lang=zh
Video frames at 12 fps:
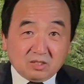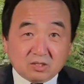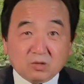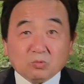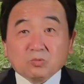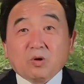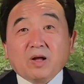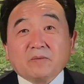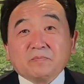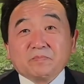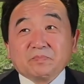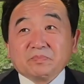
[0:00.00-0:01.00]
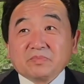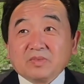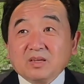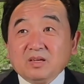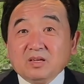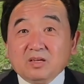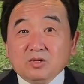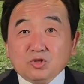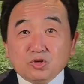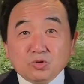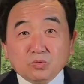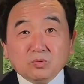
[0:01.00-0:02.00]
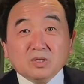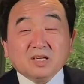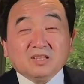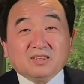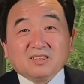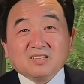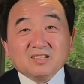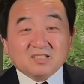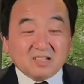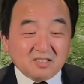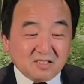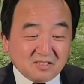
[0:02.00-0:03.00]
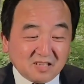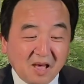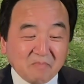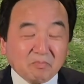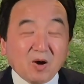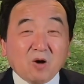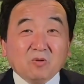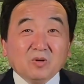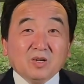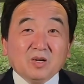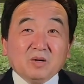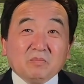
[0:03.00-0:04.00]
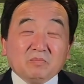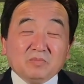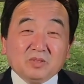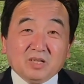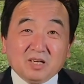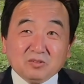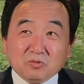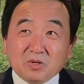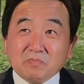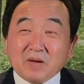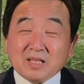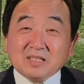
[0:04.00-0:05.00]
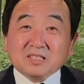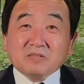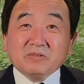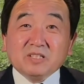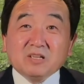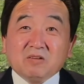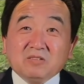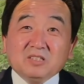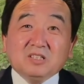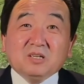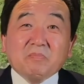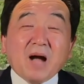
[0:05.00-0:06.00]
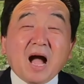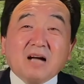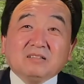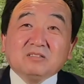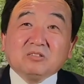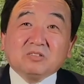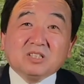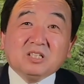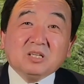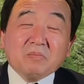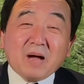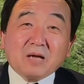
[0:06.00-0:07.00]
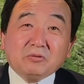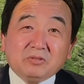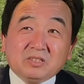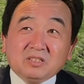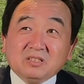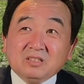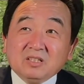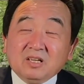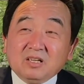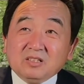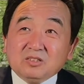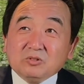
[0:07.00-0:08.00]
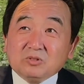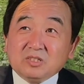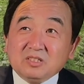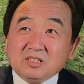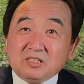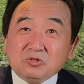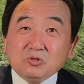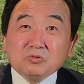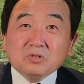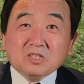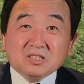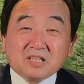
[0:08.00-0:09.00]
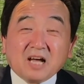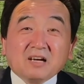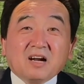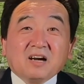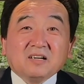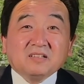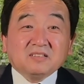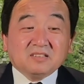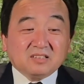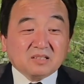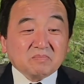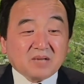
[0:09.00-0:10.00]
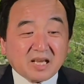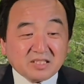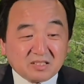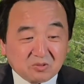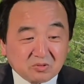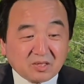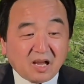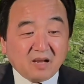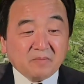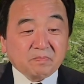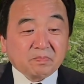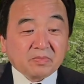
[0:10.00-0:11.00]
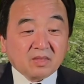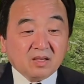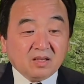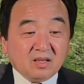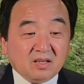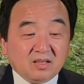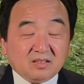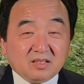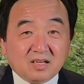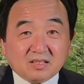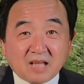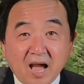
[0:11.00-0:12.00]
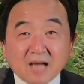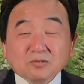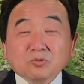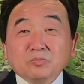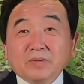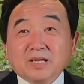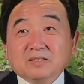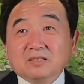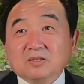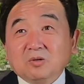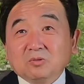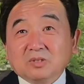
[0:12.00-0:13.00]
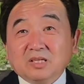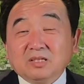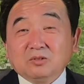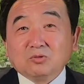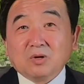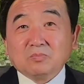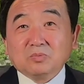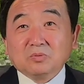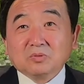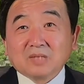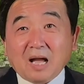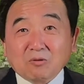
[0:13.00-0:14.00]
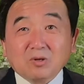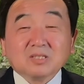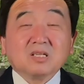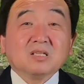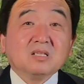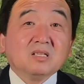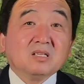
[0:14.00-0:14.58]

手段、凶狠甚至残暴，很多人把他称为叫恶霸。就是恶霸律师，就是凶恶男孩，是这么来形容他。那他出面之后替川普打官司，